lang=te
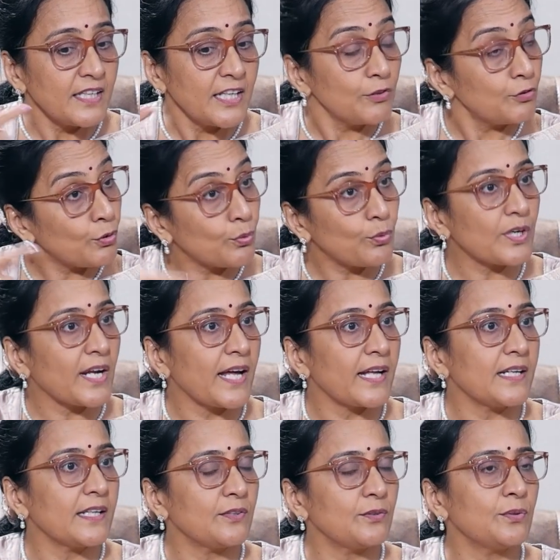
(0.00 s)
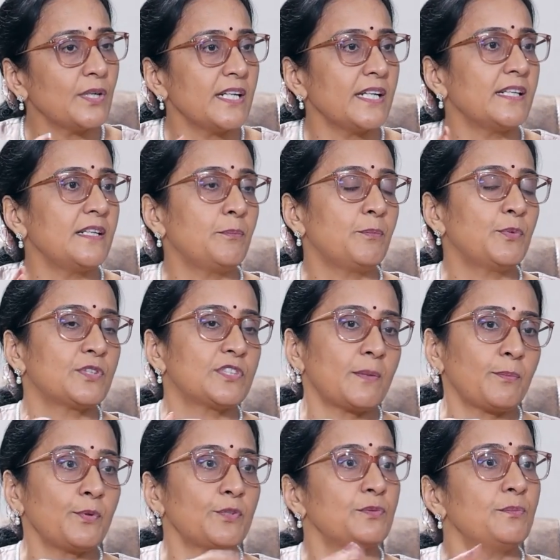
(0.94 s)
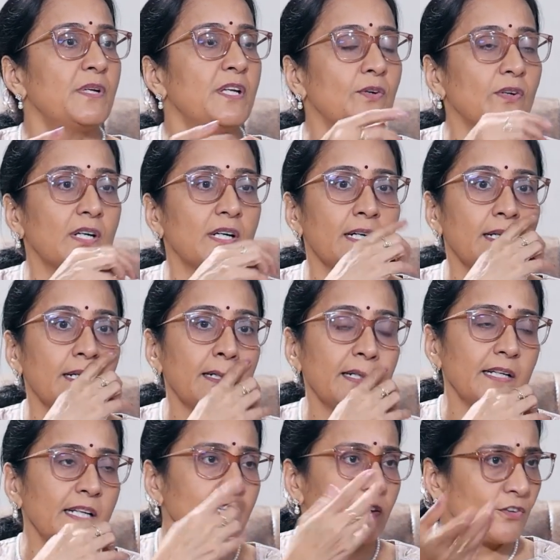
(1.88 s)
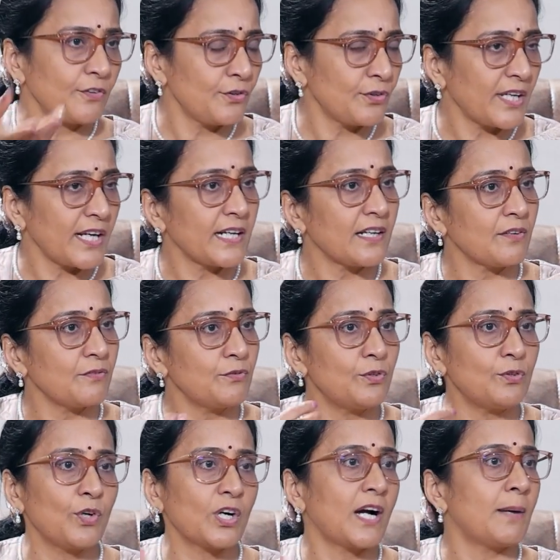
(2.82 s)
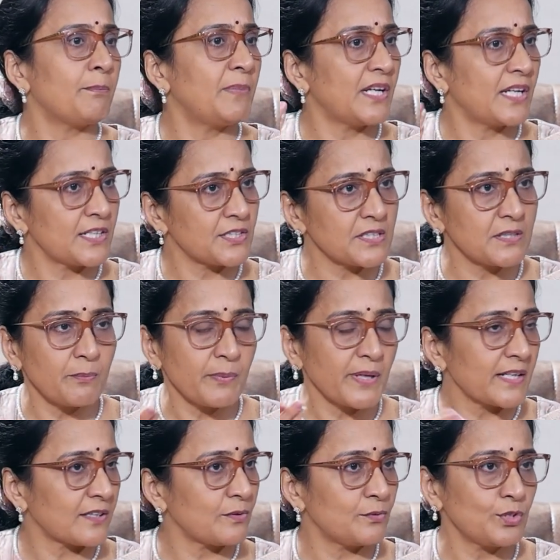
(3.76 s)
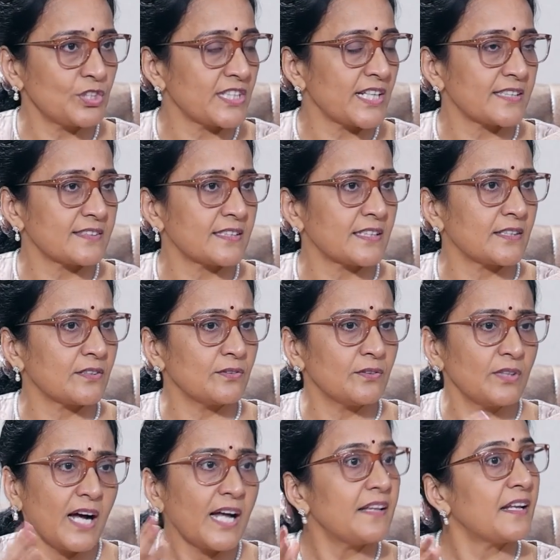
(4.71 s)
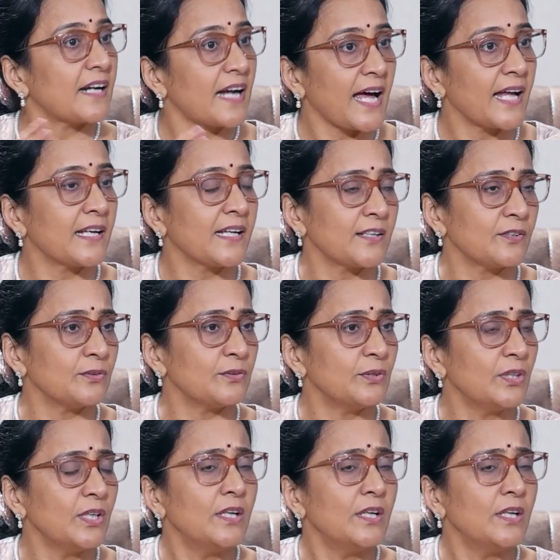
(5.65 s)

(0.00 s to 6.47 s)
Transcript: ఎందుకు రాలేదు అనేది ఇప్పుడు సపోజ్ మీరు ఒక ఇంటర్వ్యూకి వెళ్ళటమో ఒక అప్లికేషన్ పెడతామో చేస్తారు అది రాలేదు